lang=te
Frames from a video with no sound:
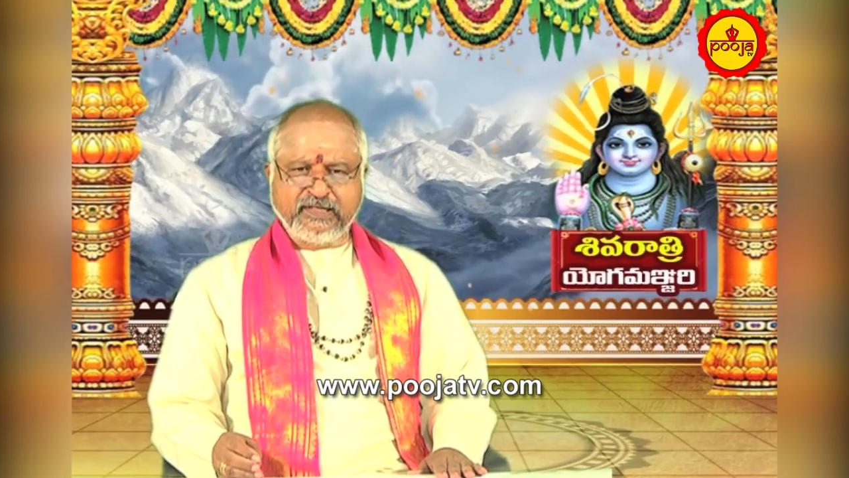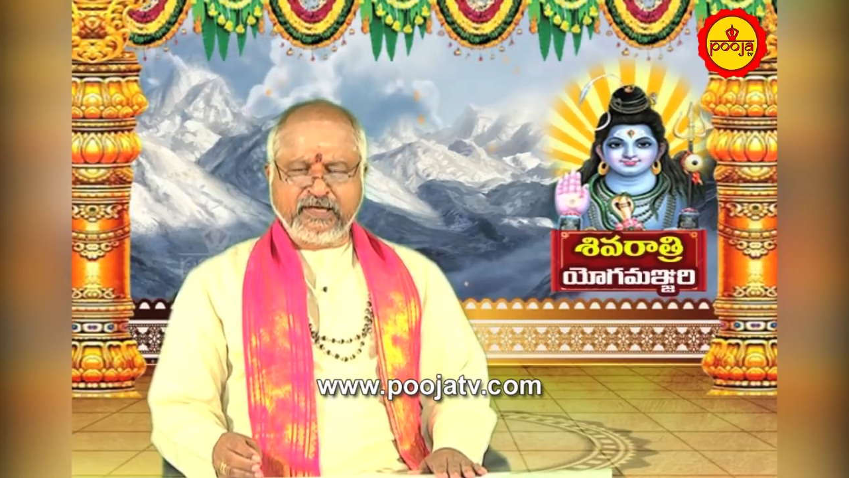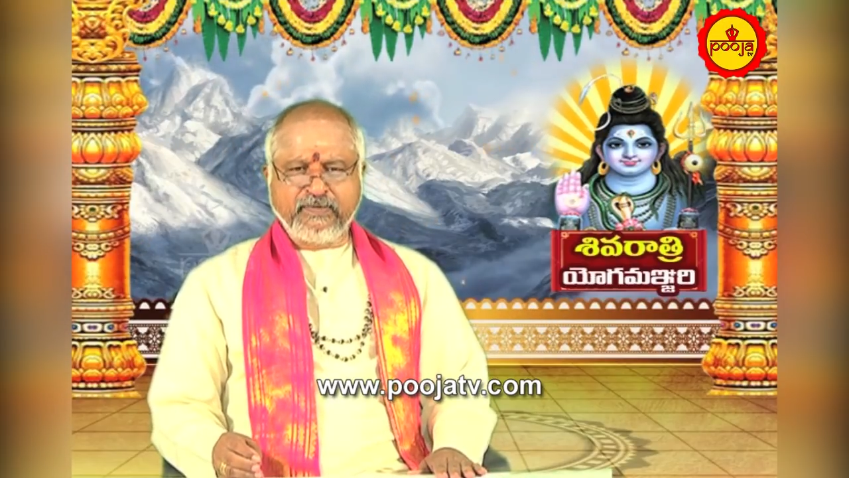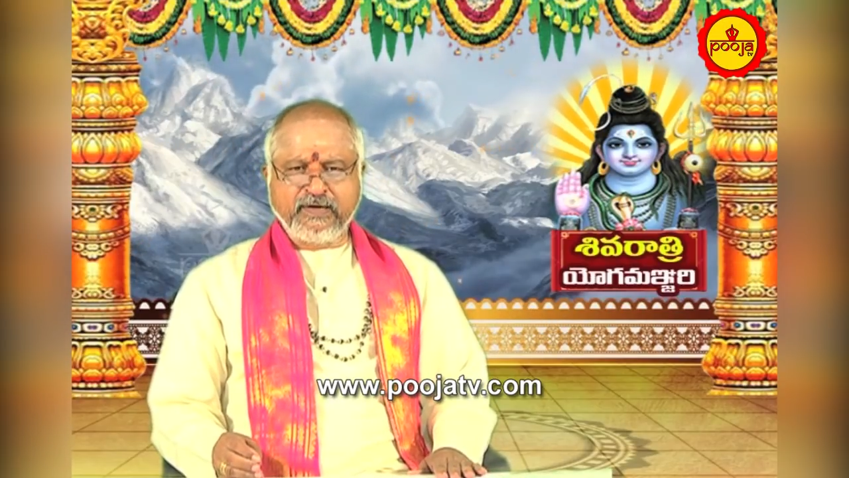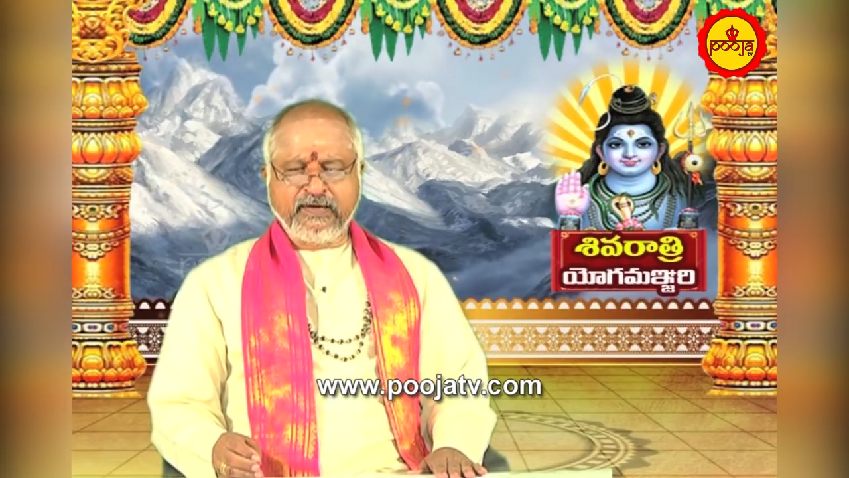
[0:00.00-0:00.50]

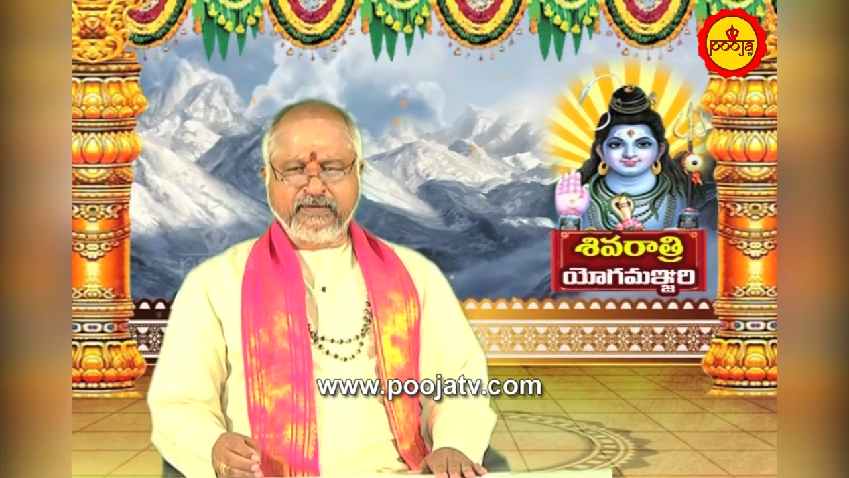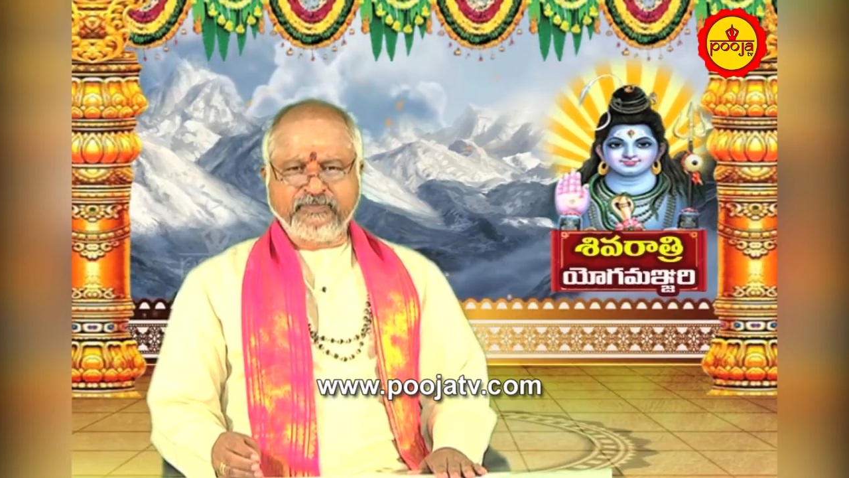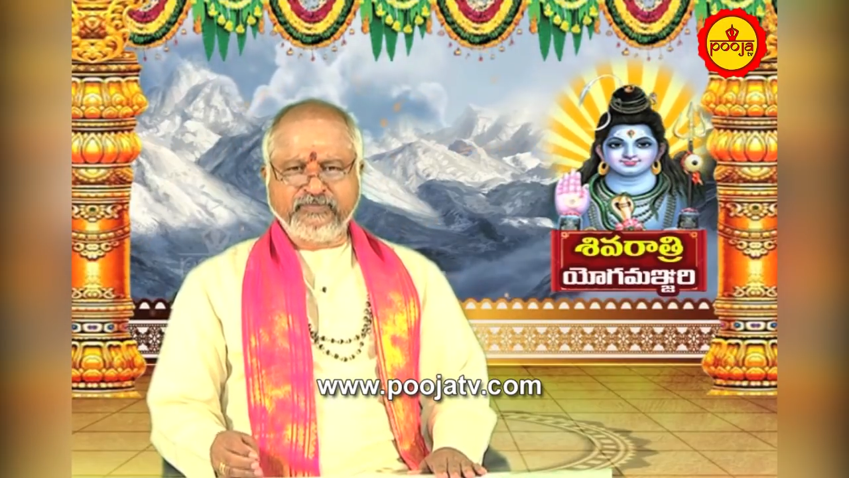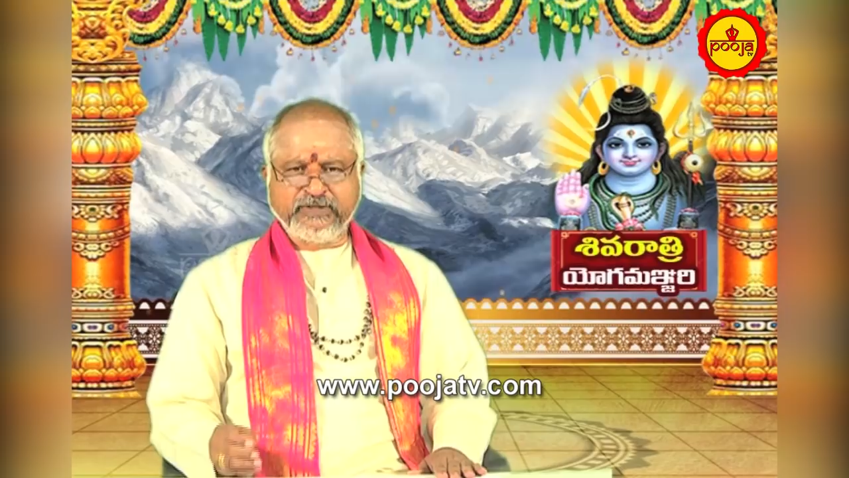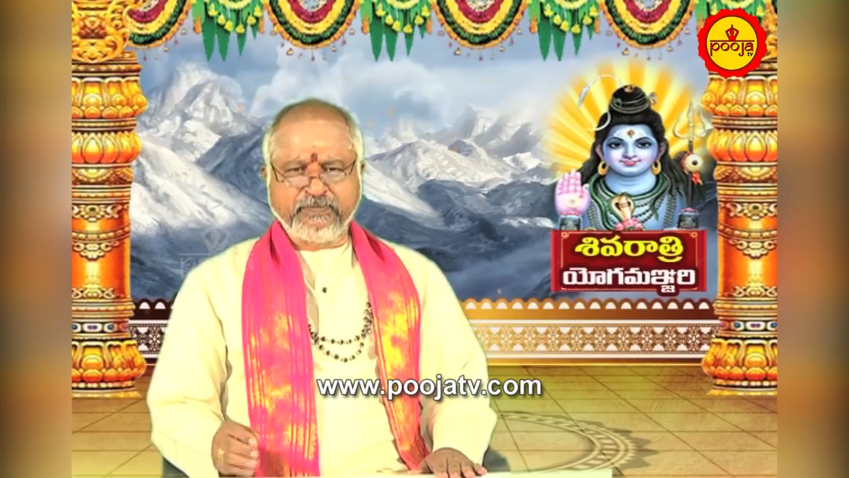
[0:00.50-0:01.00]
సందర్భంగా
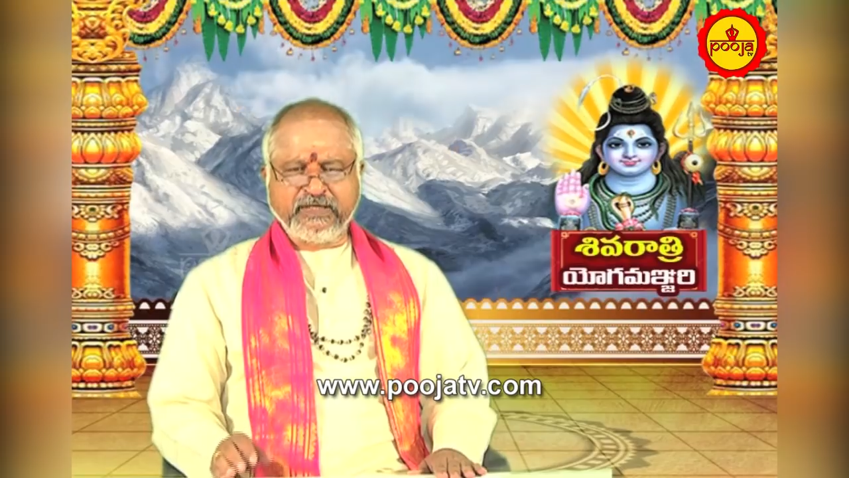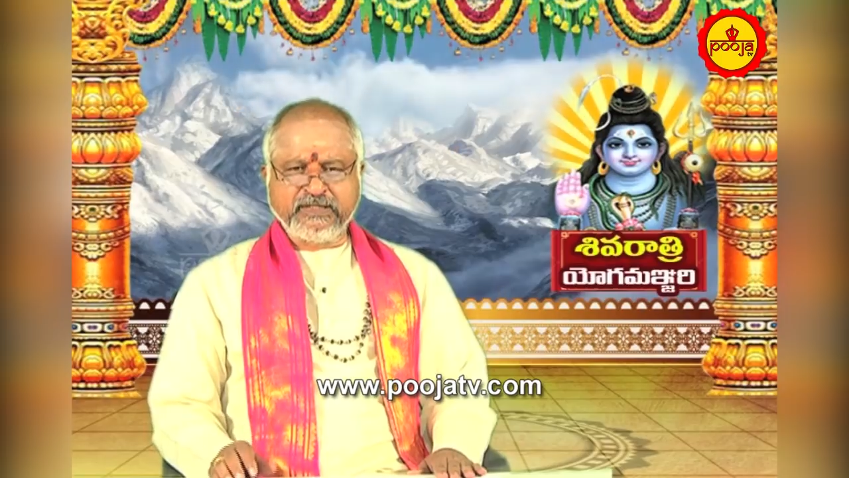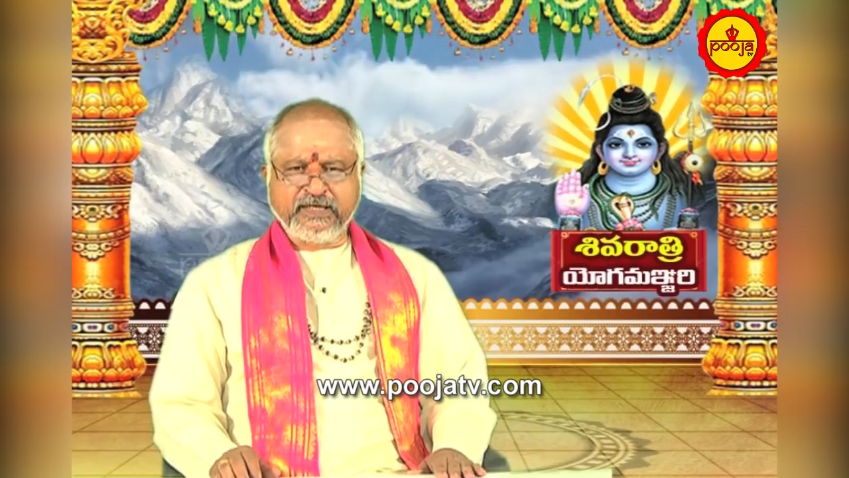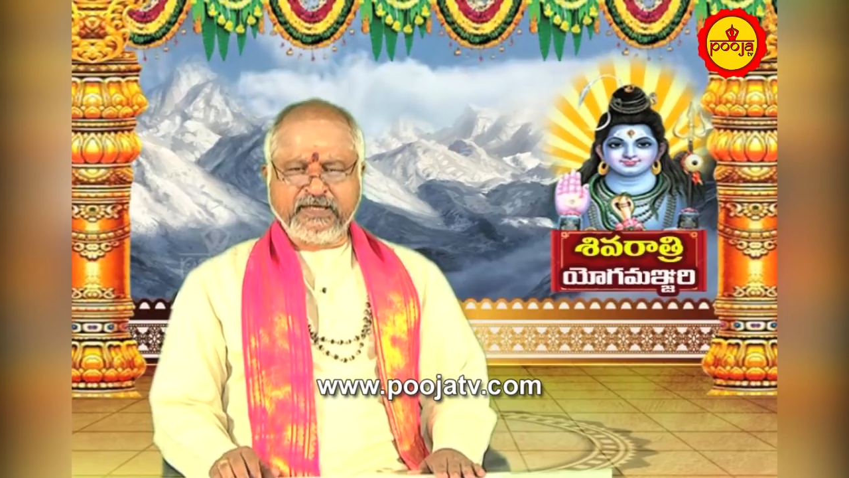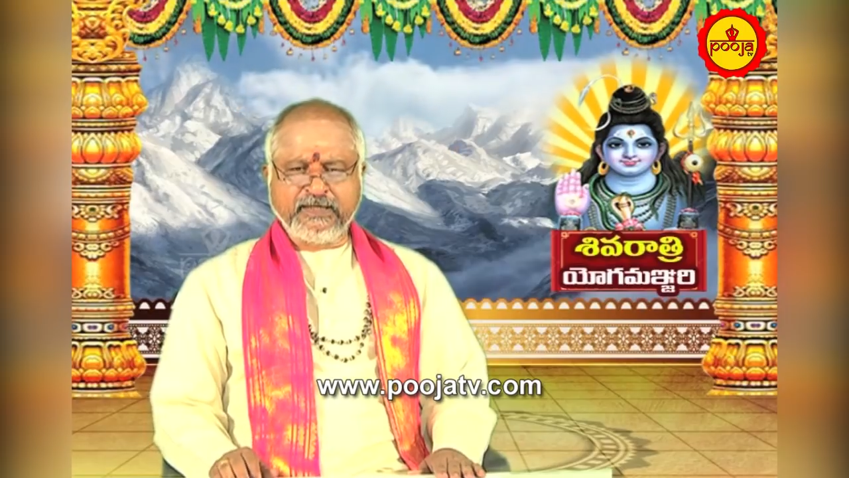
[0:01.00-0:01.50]
చెప్పడం
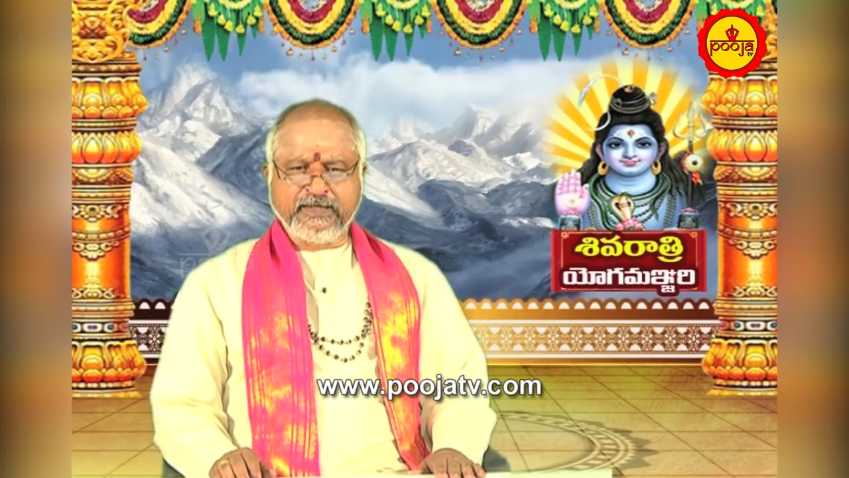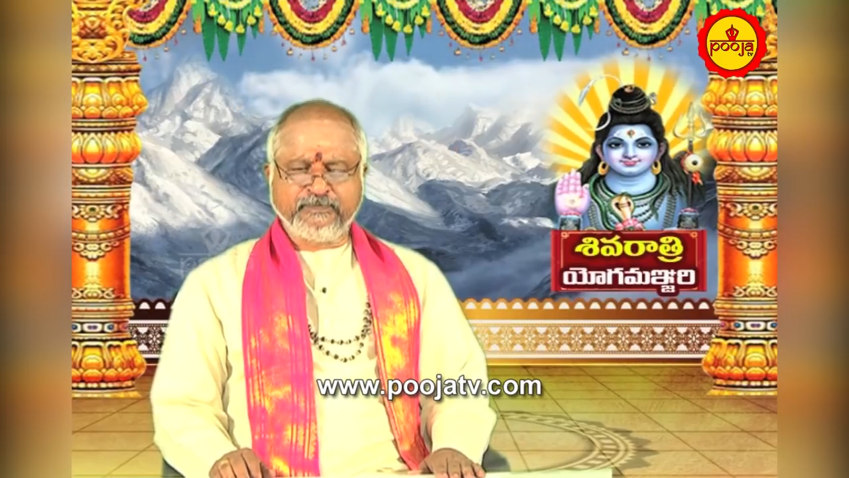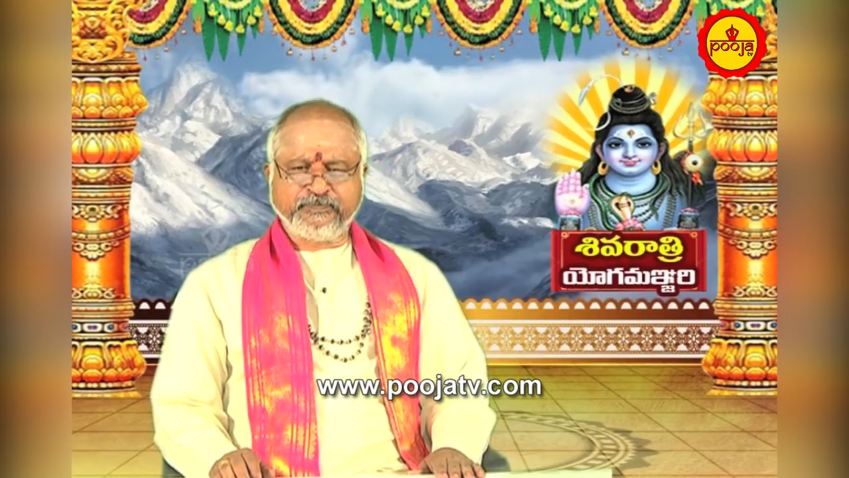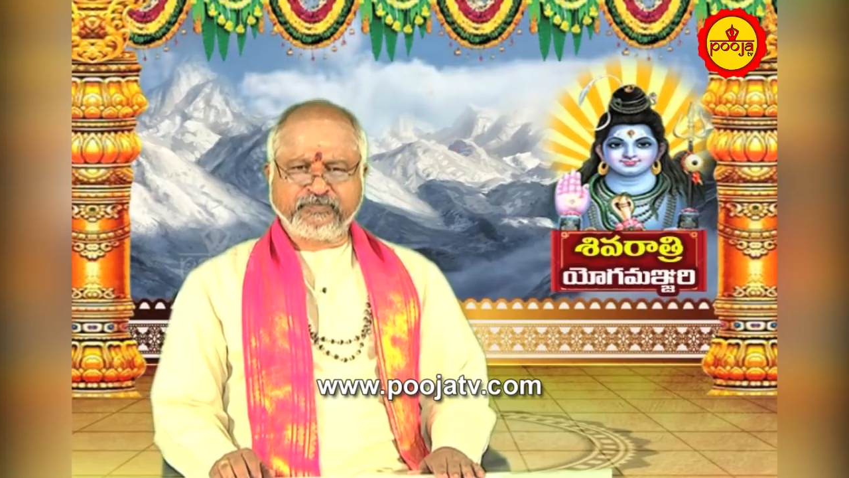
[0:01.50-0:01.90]
జరిగింది